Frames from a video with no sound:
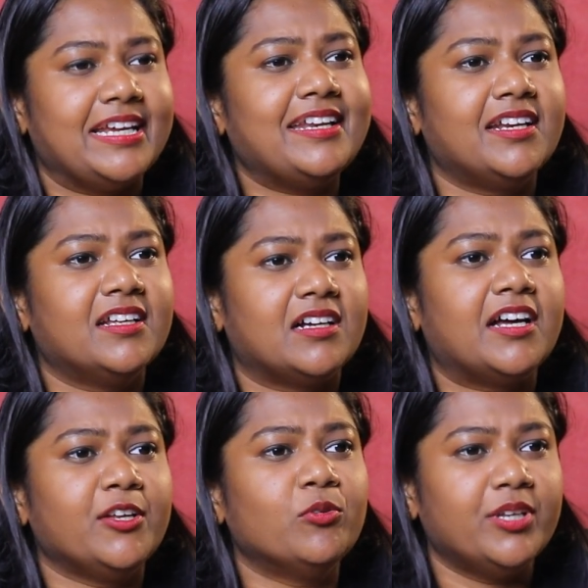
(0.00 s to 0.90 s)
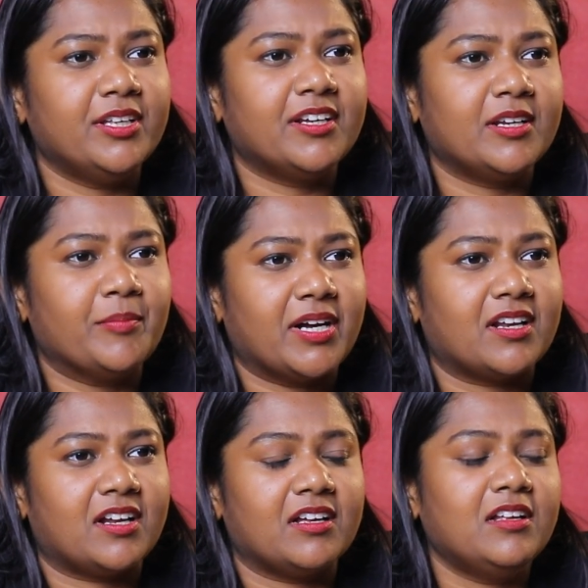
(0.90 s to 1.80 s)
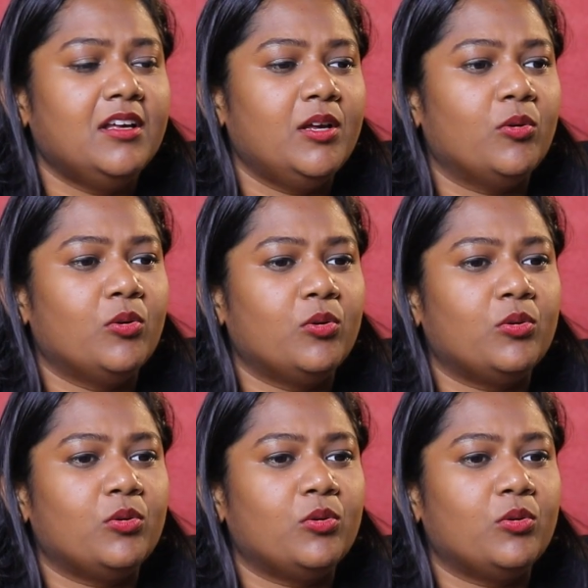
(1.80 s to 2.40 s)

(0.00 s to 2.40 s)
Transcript: என்னென்ன அறிகுறி இருக்குன்னு பாக்குறாங்க ஓ